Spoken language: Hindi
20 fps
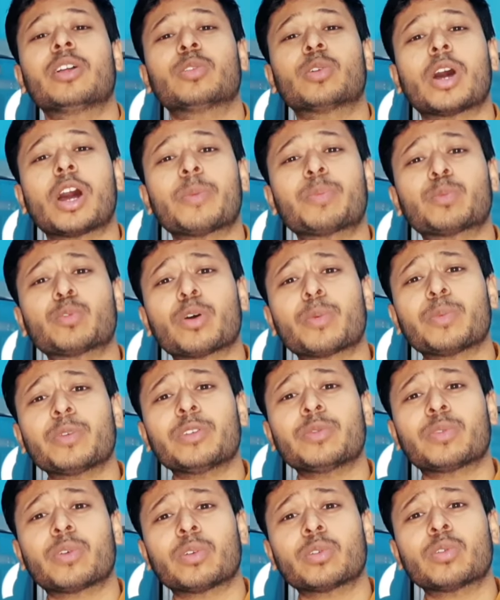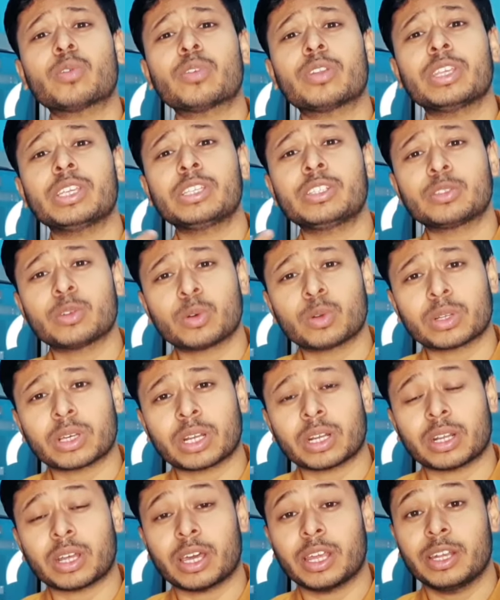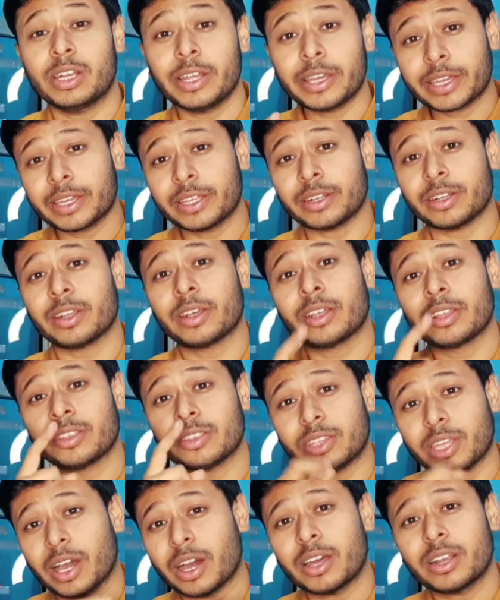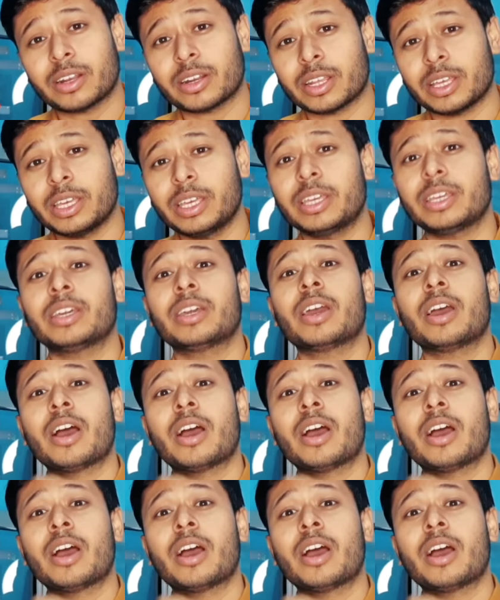तो आपको अपने फ़ोन को रिस्टोर करना है लेकिन ध्यान रहे